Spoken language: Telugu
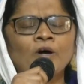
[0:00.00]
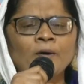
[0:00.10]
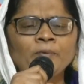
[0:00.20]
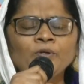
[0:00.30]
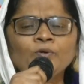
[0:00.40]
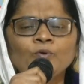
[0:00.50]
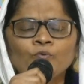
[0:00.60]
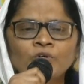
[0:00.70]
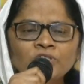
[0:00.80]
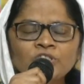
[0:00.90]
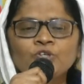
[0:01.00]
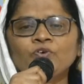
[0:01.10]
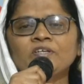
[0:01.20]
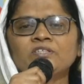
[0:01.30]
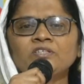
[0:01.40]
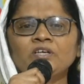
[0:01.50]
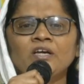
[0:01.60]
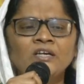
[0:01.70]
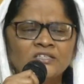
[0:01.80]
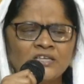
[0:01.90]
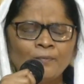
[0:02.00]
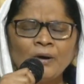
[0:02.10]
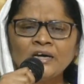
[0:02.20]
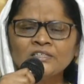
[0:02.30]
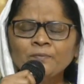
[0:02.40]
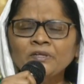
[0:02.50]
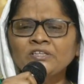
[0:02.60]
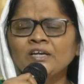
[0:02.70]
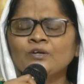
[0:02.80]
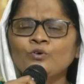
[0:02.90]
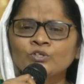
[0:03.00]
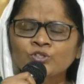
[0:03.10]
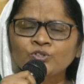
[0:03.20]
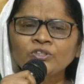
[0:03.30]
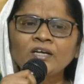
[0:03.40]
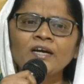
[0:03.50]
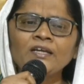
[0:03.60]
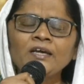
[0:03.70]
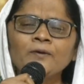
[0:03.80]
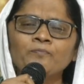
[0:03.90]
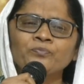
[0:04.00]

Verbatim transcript: ఆమెను వంచి వేసింది సమాజ మందిరానికి వస్తుందే కానీ